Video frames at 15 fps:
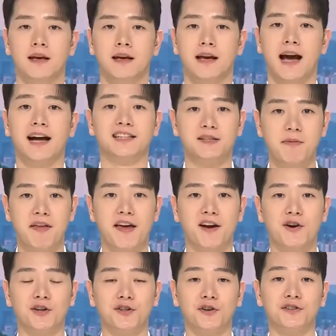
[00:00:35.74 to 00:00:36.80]
아침의
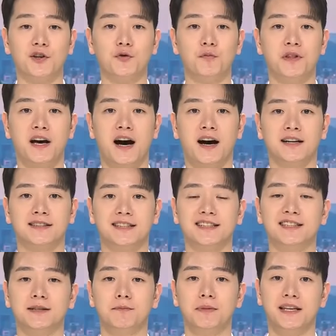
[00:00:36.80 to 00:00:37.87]
앵커 정재우입니다.
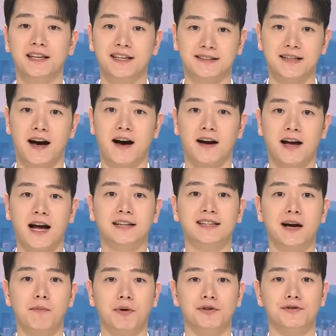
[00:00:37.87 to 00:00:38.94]
지금 이 기사
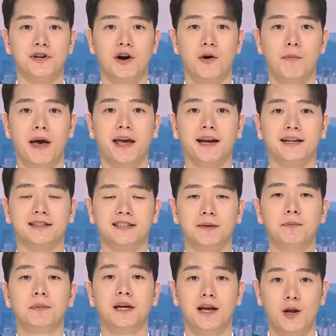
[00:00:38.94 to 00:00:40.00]
가장 먼저 매일
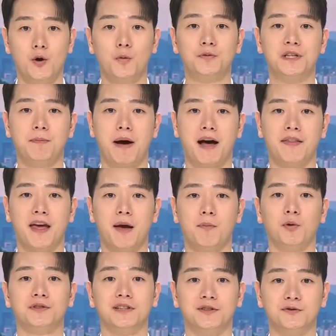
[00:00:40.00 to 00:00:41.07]
아침 7시 반에
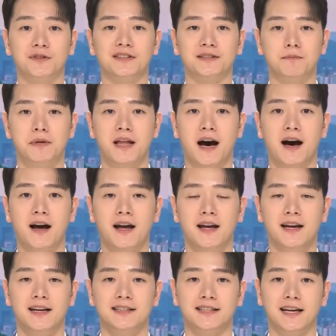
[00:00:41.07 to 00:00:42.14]
보실 수 있습니다.
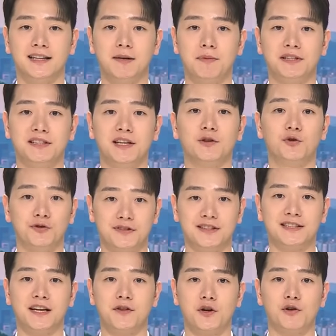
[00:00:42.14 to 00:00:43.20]
JTBC 뉴스
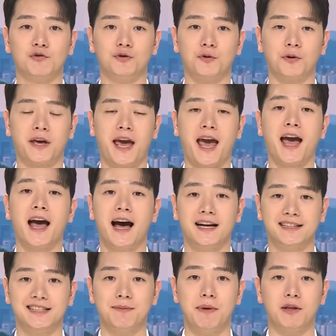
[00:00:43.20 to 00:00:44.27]
채널을 구독해
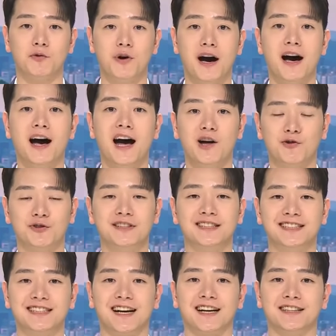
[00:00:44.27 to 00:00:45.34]
아침엔과 하루를
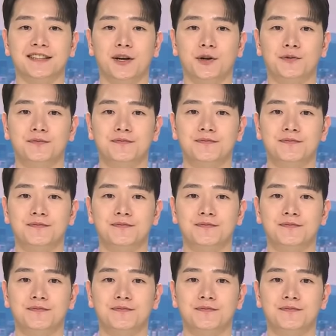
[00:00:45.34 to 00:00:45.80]
시작하세요.